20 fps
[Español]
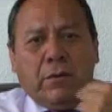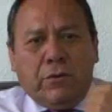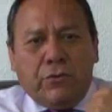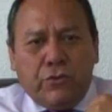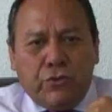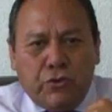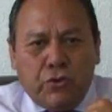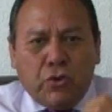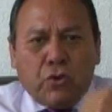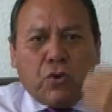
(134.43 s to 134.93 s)

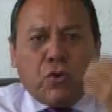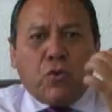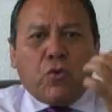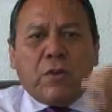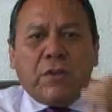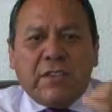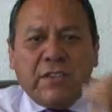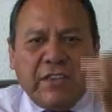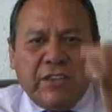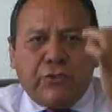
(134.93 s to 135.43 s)
yo lo
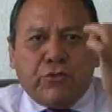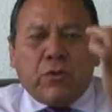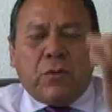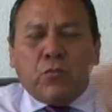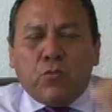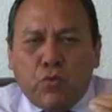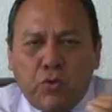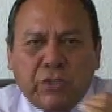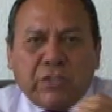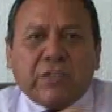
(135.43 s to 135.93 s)
he dicho en
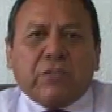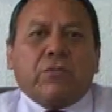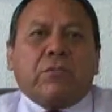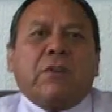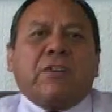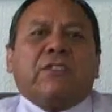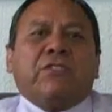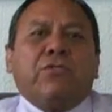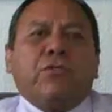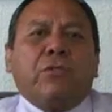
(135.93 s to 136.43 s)
muchas
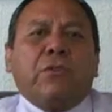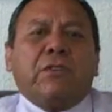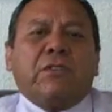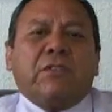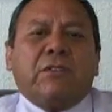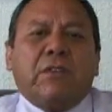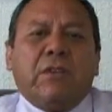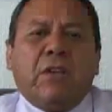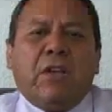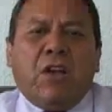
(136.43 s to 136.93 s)
ocasiones,